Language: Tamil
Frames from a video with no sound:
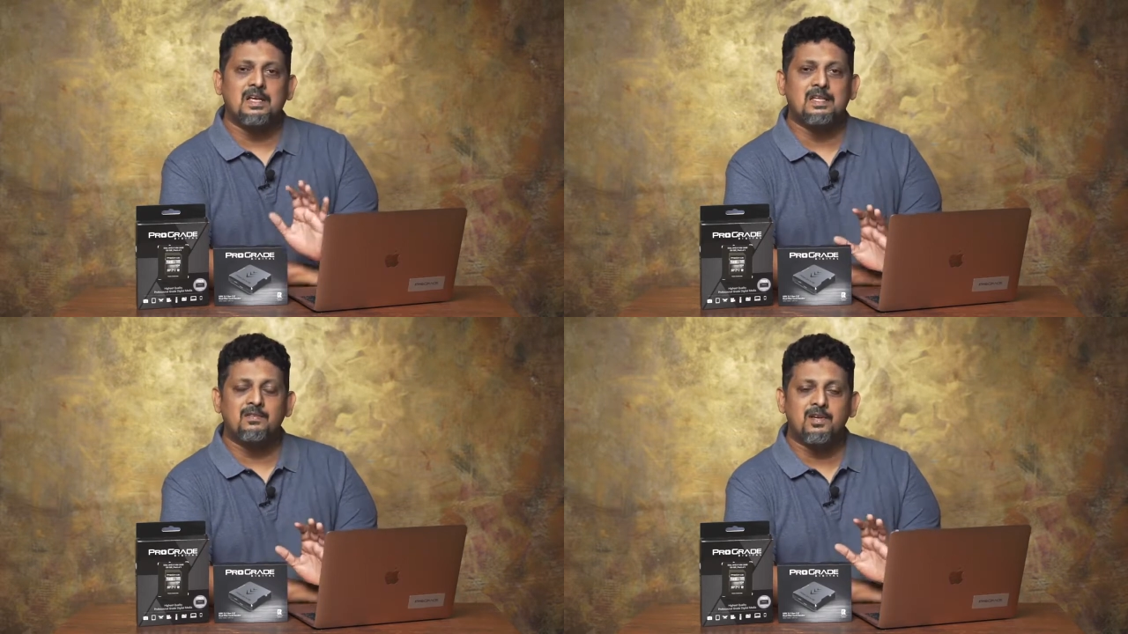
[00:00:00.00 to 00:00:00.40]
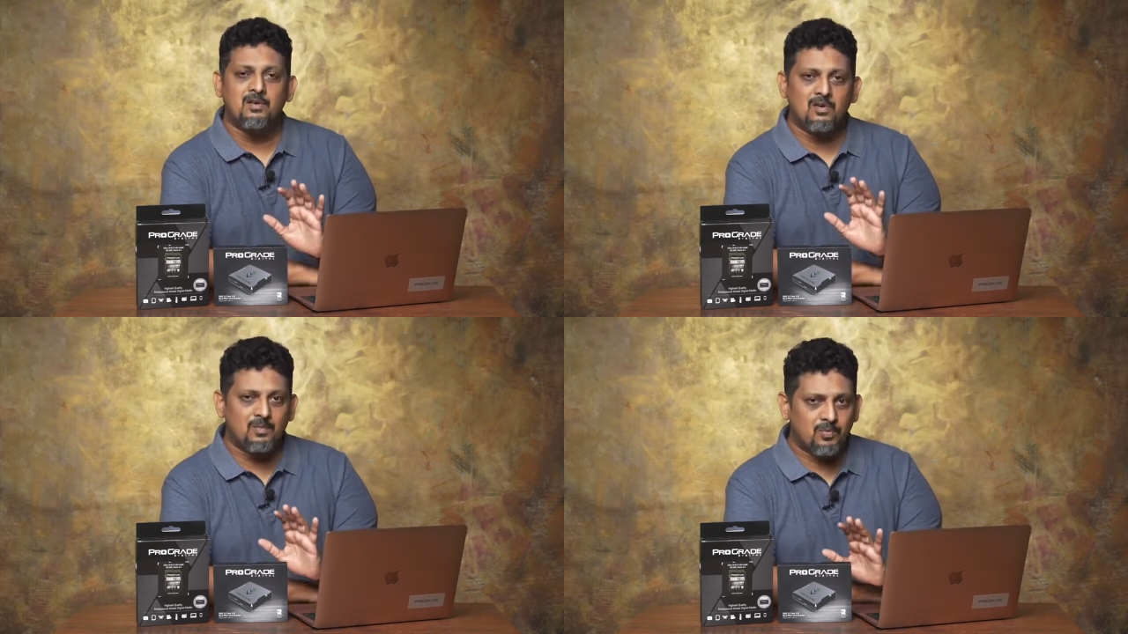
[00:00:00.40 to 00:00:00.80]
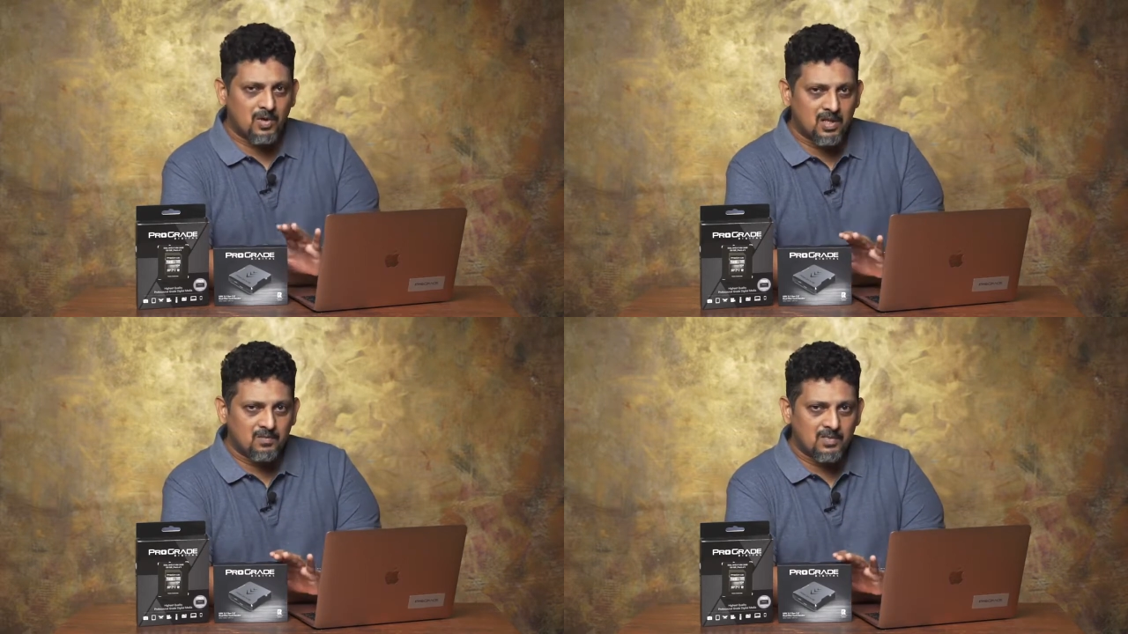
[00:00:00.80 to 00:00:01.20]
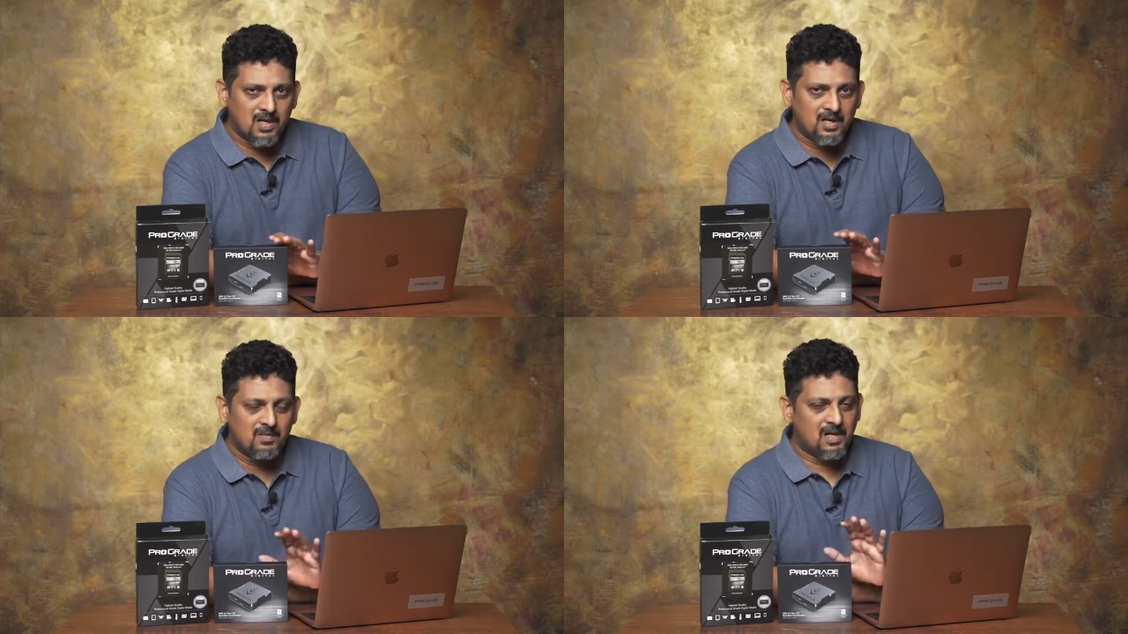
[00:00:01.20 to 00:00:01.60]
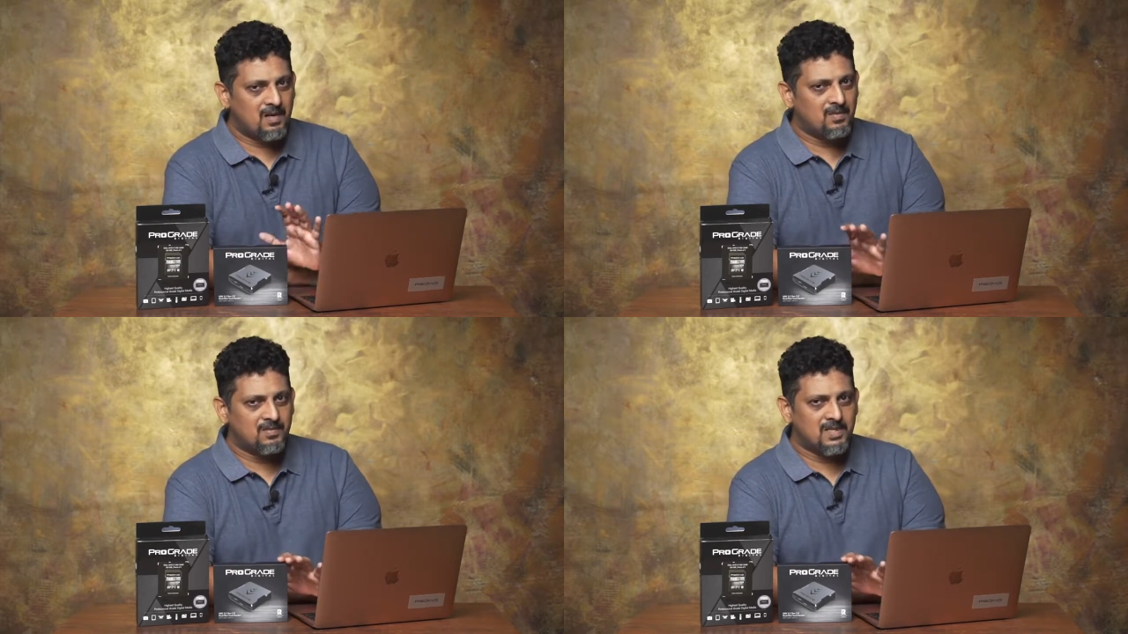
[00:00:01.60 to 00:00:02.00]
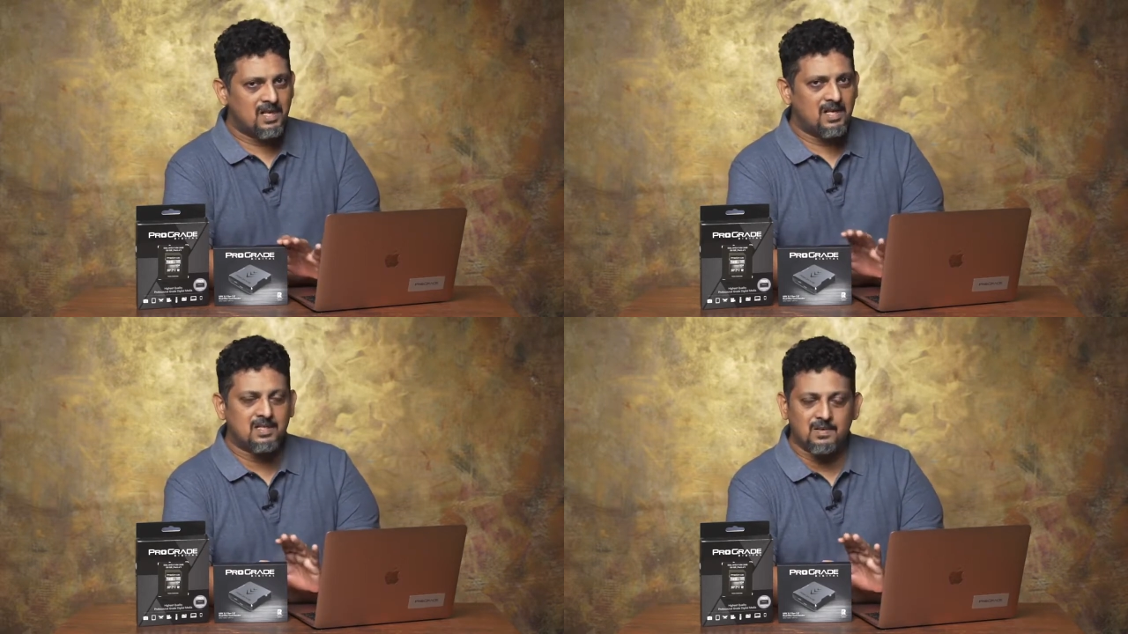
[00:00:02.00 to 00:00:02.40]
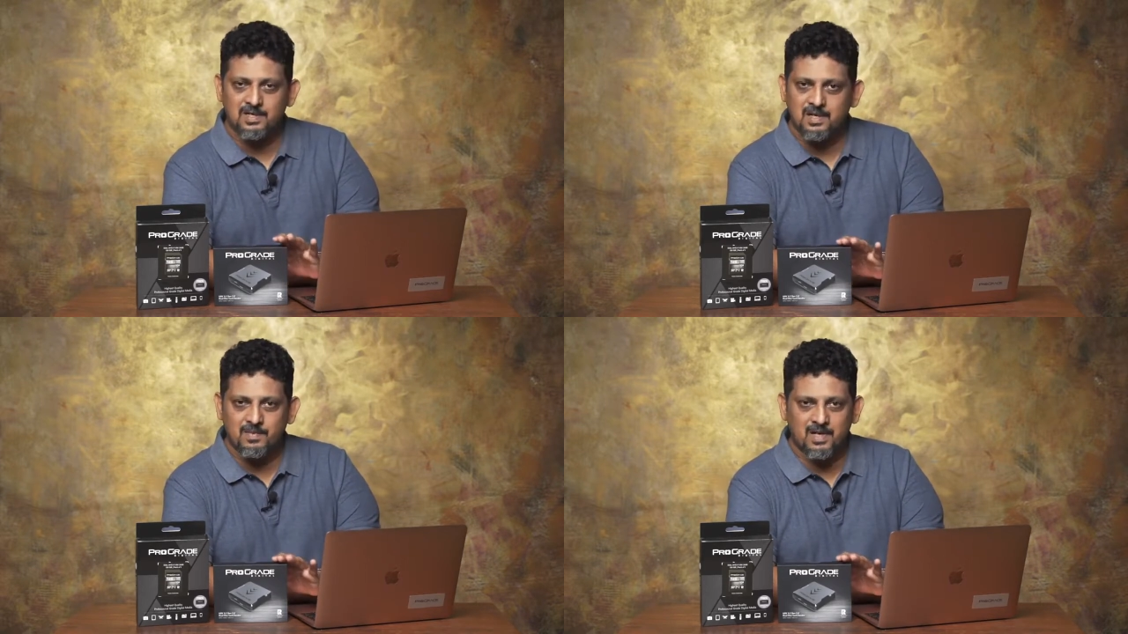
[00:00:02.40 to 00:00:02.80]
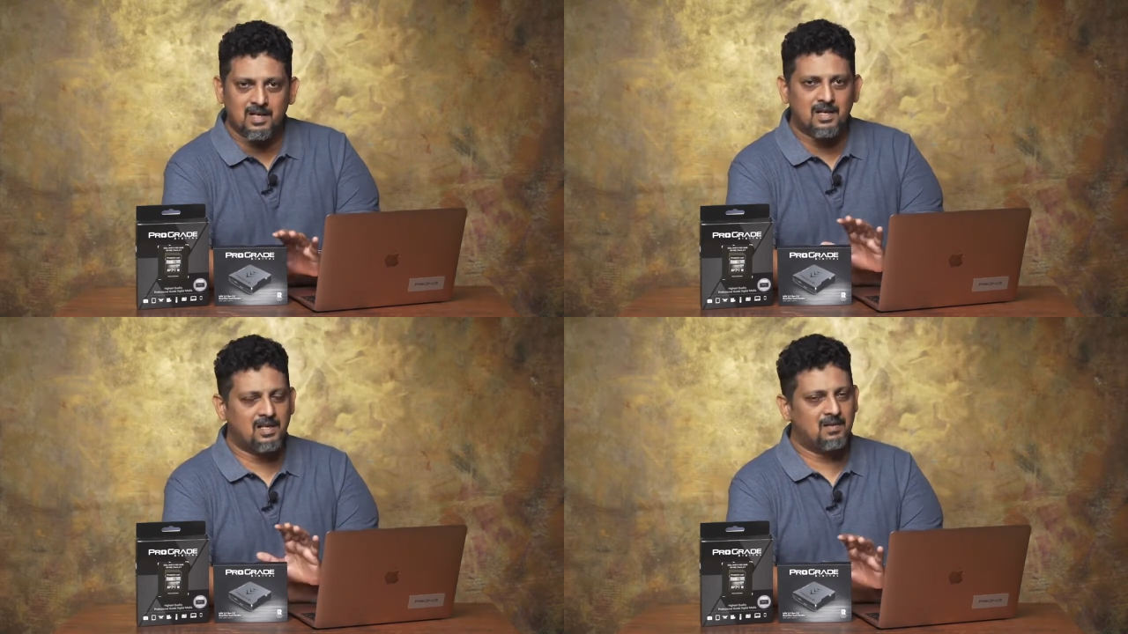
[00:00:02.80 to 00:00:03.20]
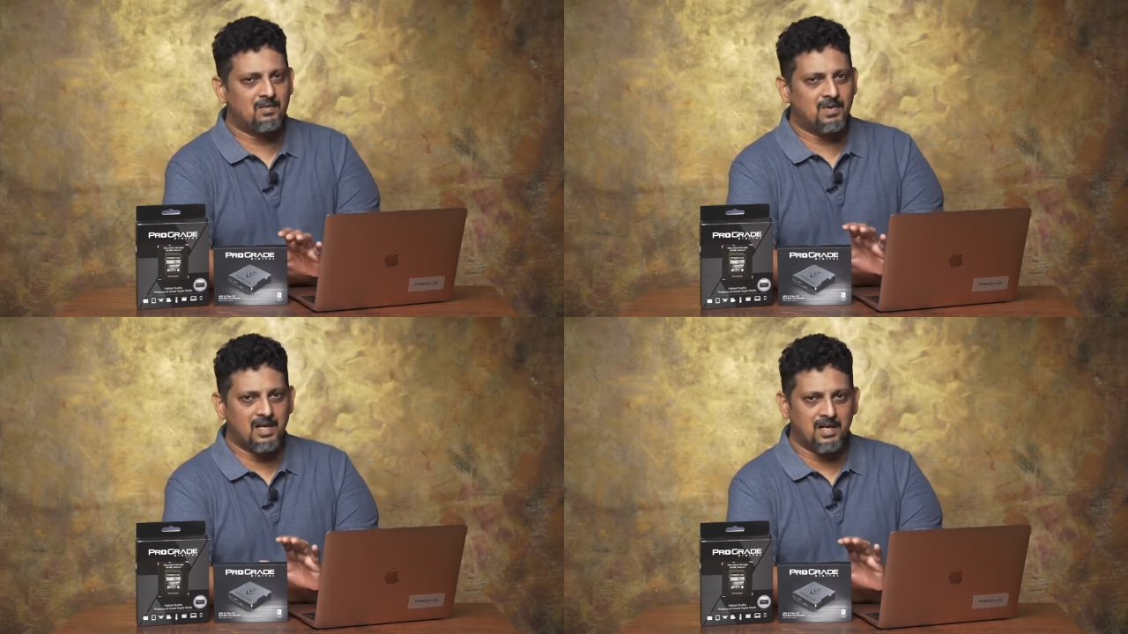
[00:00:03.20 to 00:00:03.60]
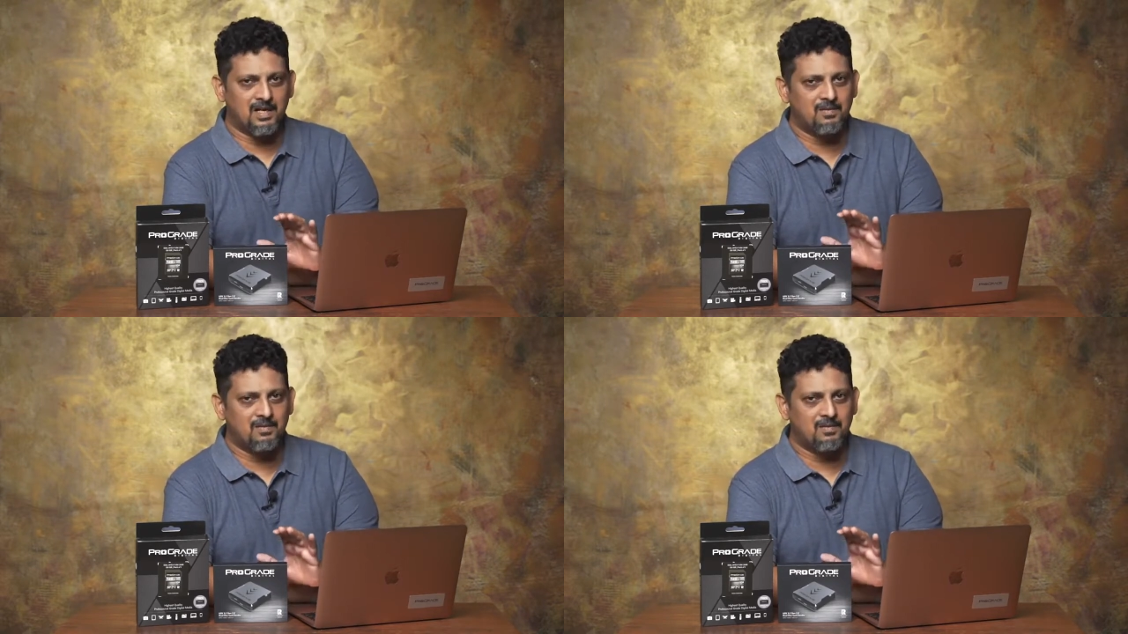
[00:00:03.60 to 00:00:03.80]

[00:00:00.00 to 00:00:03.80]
இந்த வீடியோக்குள்ளே போகிறதுக்கு முன்னாடி மறக்காமல் நம்ம சேனலை சப்ஸ்கிரைப் பண்ணுங்கள் அதே மாதிரி பெல் ஐக்கனை